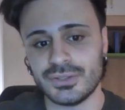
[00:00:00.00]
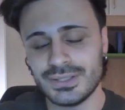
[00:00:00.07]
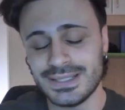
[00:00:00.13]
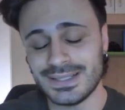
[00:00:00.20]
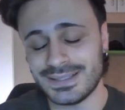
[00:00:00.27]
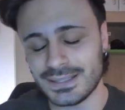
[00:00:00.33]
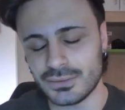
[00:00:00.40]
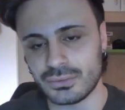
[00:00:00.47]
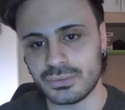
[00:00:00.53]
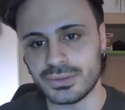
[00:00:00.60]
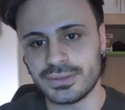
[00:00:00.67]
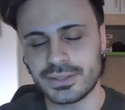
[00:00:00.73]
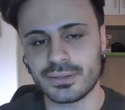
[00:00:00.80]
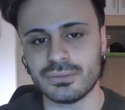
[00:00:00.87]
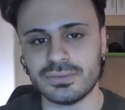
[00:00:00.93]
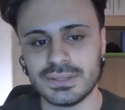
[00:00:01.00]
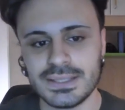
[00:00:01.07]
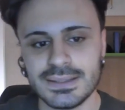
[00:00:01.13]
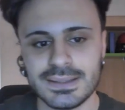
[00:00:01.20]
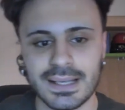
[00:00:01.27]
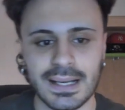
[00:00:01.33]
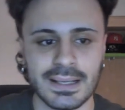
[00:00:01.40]
il titolo
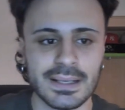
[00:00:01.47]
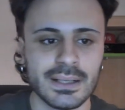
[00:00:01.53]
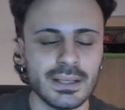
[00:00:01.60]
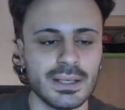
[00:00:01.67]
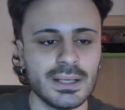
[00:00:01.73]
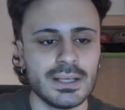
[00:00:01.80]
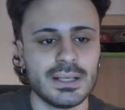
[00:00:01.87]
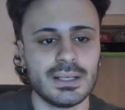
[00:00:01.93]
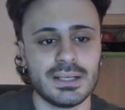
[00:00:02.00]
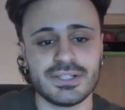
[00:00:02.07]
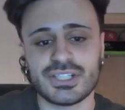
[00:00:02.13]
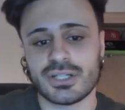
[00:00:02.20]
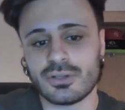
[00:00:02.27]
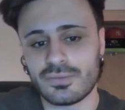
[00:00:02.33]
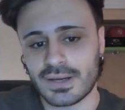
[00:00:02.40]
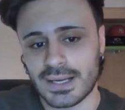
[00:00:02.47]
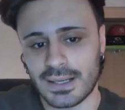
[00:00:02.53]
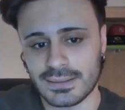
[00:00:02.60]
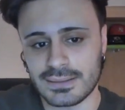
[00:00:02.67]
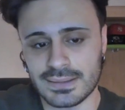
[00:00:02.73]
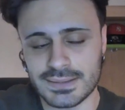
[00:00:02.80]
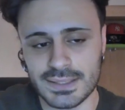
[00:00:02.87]
intercontinentale lasciato
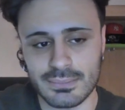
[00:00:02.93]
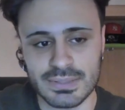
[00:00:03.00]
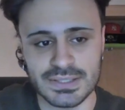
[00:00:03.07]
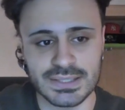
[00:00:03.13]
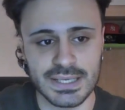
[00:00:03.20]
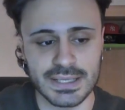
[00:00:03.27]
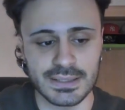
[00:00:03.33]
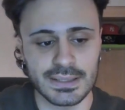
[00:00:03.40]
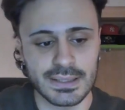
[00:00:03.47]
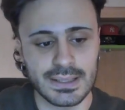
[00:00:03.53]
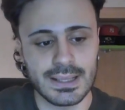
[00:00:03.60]
vacante da Sami Zayn.